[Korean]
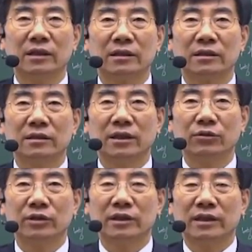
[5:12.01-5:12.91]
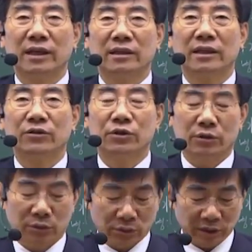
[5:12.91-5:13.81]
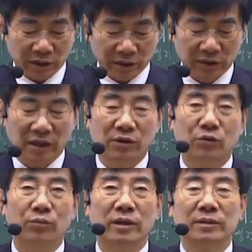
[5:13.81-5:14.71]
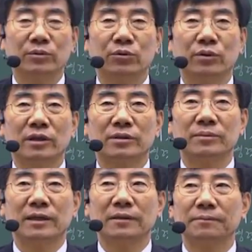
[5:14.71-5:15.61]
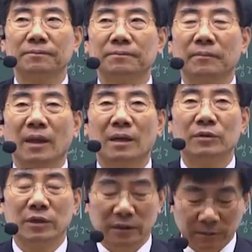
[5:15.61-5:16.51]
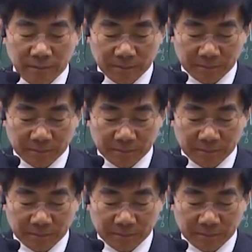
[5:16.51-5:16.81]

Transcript: 그런 내용들이 잘 될 수 있도록 이렇게 딱 공부하시면 좋을 것 같습니다. 아무튼